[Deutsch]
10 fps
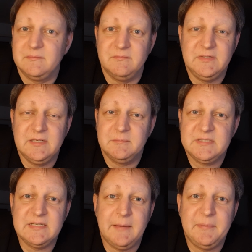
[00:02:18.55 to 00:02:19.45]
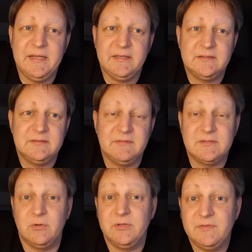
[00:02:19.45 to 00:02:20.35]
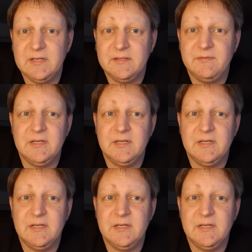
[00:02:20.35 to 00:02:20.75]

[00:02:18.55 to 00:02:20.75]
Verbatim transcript: wieder ein bisschen ablenkt, was euch vielleicht